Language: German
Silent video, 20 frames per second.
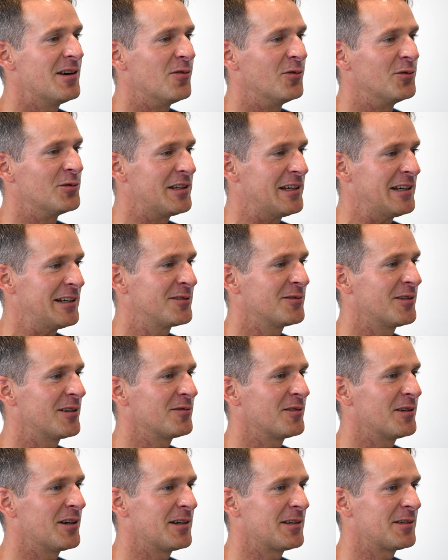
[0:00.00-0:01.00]
Und
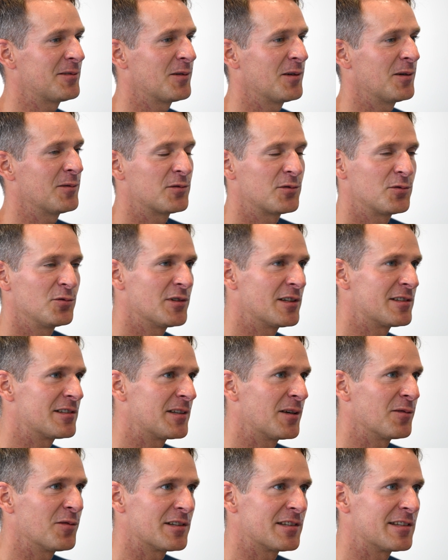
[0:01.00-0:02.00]
irgendwann war ich äh,
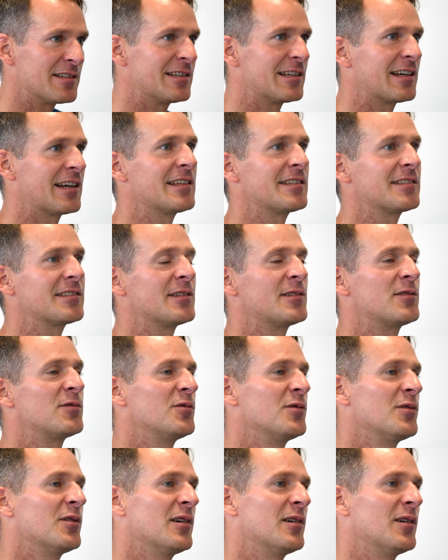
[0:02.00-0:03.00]
zusätzlich einfach das Interesse
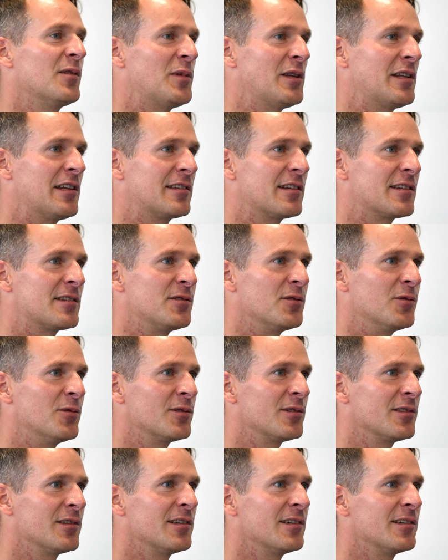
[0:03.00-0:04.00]
zur
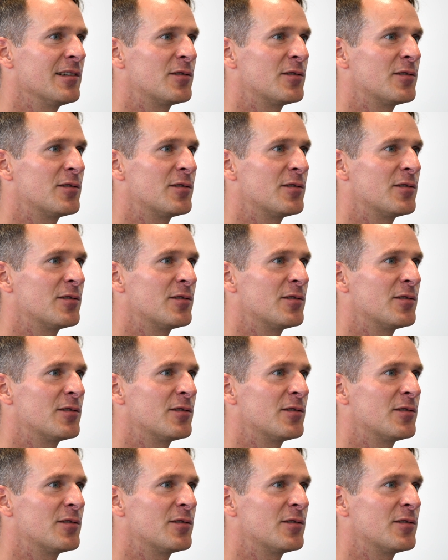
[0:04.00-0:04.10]
Meditation,